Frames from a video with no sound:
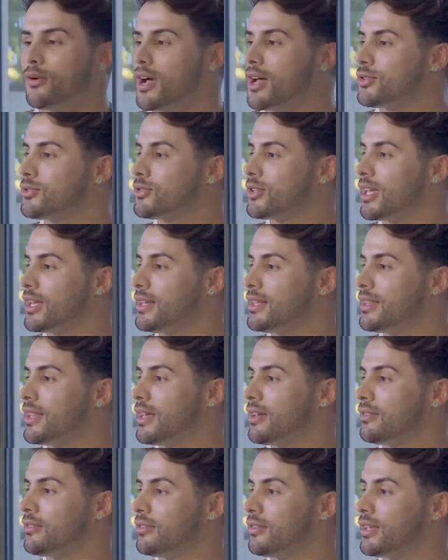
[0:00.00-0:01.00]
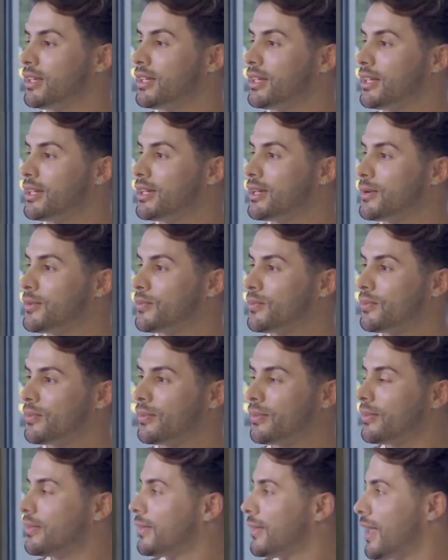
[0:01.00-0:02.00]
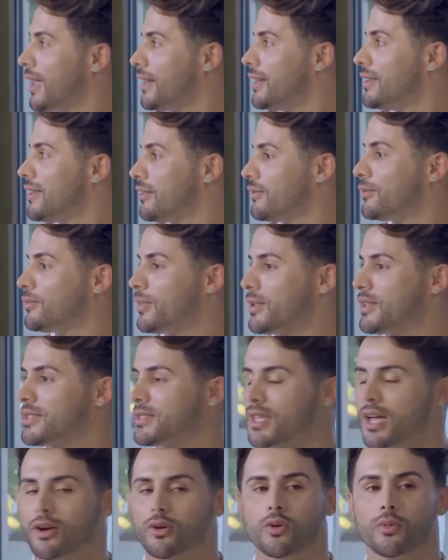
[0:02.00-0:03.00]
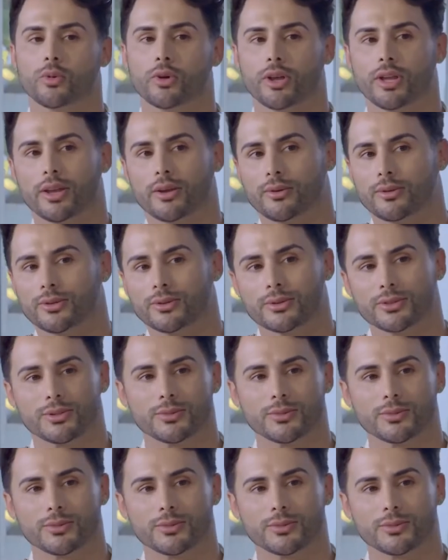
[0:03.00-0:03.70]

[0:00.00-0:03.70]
acho que ele deve, ele deve pensar como eu e os